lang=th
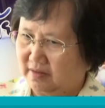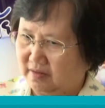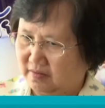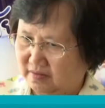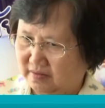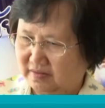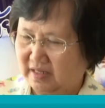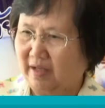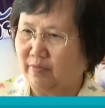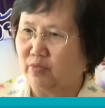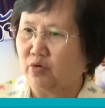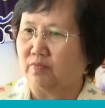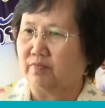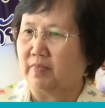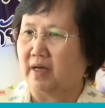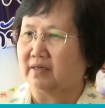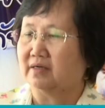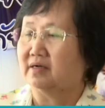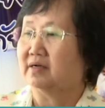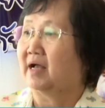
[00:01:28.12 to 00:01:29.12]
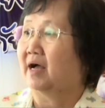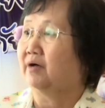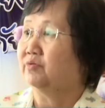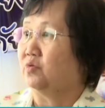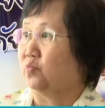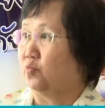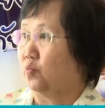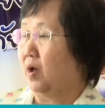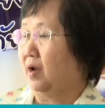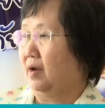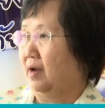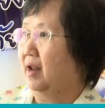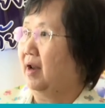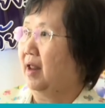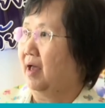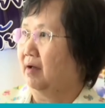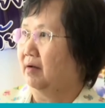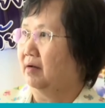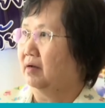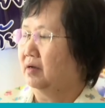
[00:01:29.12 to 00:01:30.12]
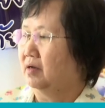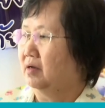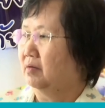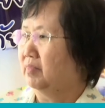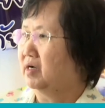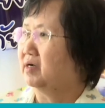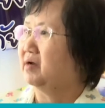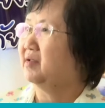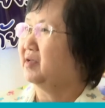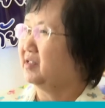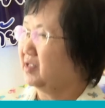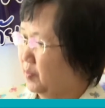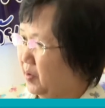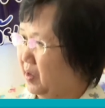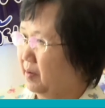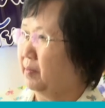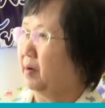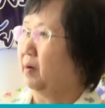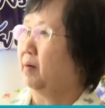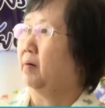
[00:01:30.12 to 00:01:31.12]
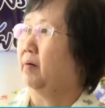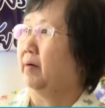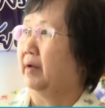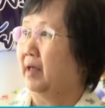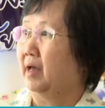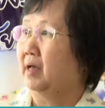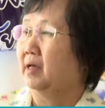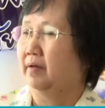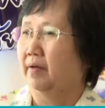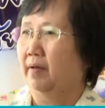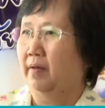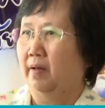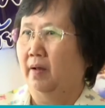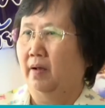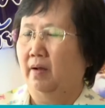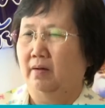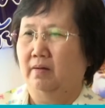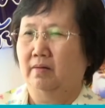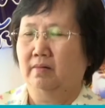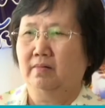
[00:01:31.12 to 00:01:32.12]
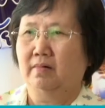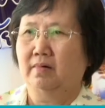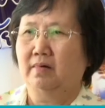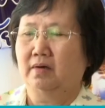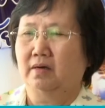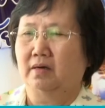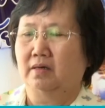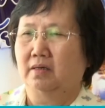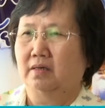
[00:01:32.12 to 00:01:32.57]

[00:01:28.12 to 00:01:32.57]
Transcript: จากตามกฎหมายคือ 90 วันแล้วล่ะ มันก็น่าจะเพียงพอนะ แล้วก็